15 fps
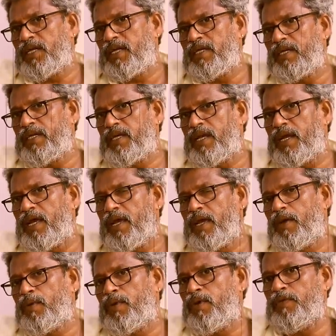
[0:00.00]
சாருக்கு இருக்கிற
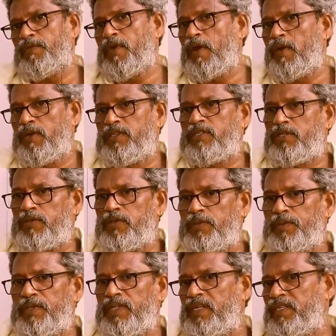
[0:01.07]
ஒரு ஃபாலோவர்ஸும்
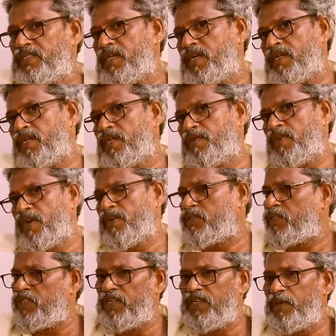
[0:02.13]
இப்போ தனுஷ் சார் இருக்கிற
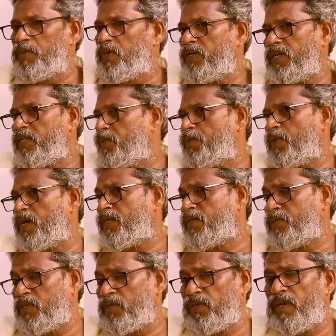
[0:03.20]
ஃபாலோவர்ஸும் ரெண்டு பேரும்
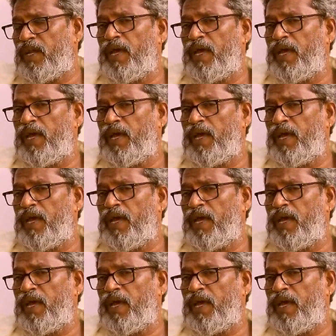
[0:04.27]
எதிர்பார்க்கறது மட்டும்